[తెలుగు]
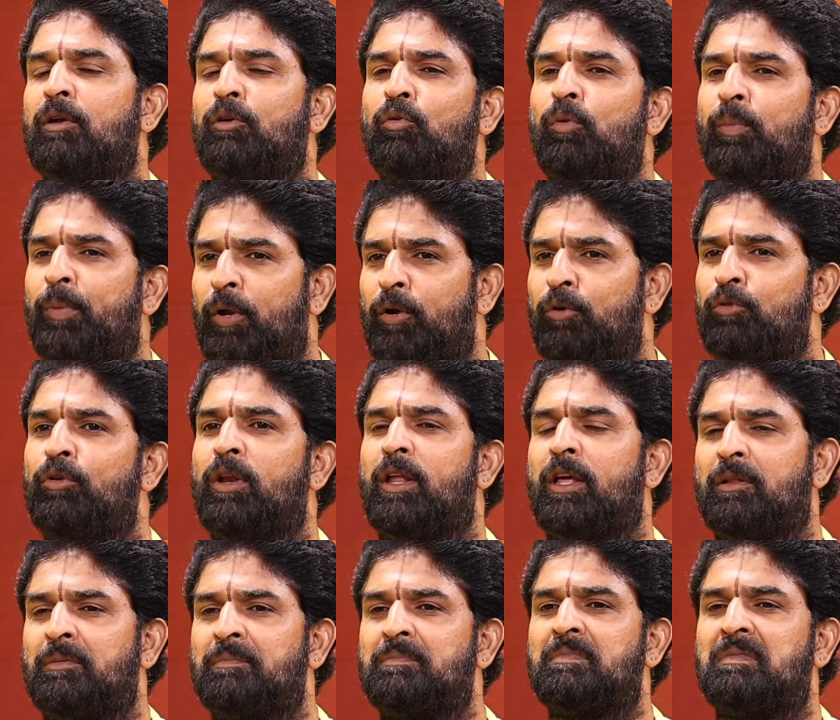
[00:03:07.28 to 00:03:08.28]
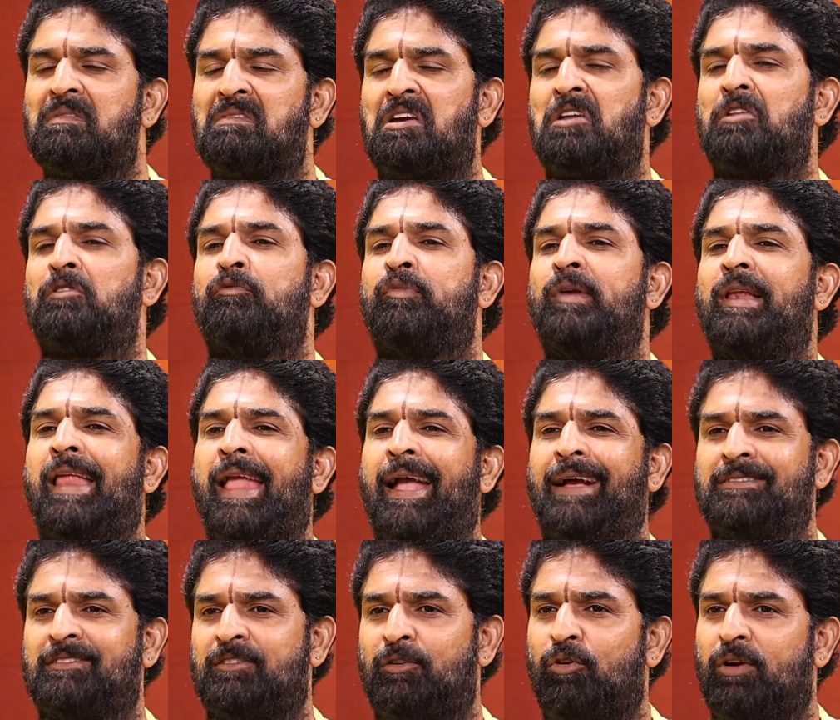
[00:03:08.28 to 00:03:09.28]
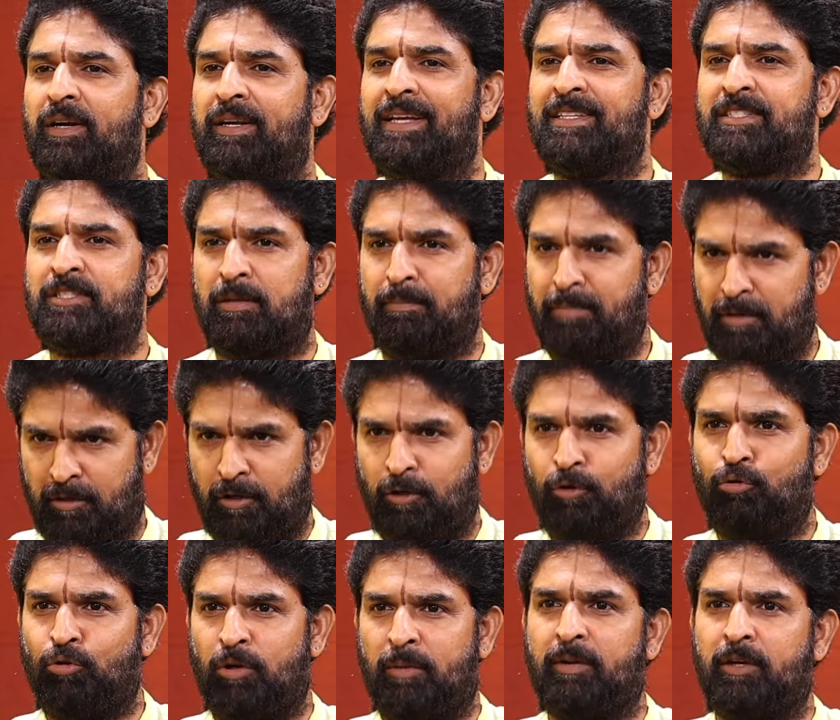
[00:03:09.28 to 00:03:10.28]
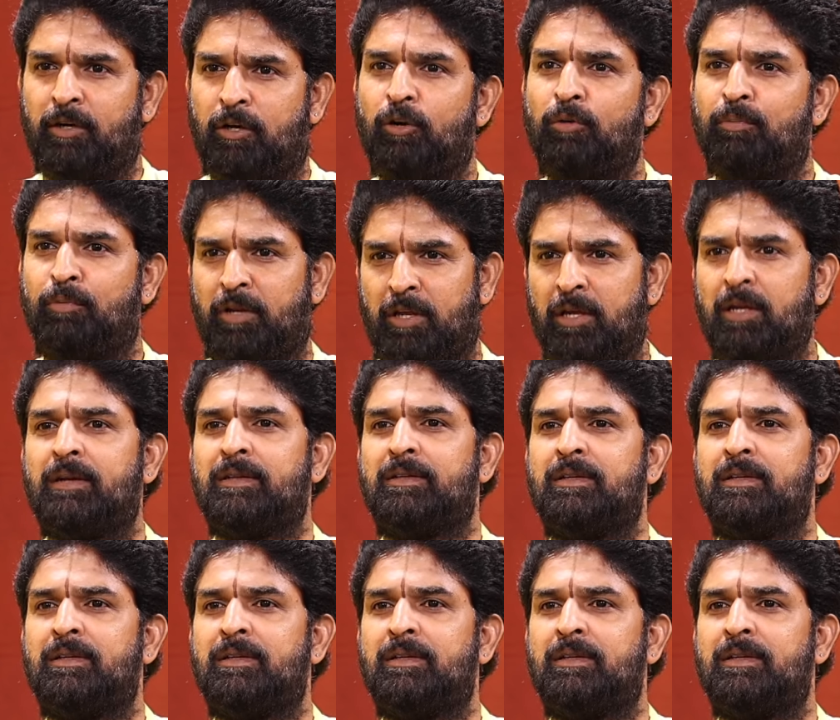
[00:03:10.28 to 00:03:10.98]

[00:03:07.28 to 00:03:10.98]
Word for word: మనకు ఉపయోగం లేదు ఏదో ఫిల్ చేస్తాం ఒక డస్ట్బిన్ అనుకుని మన కడుపుని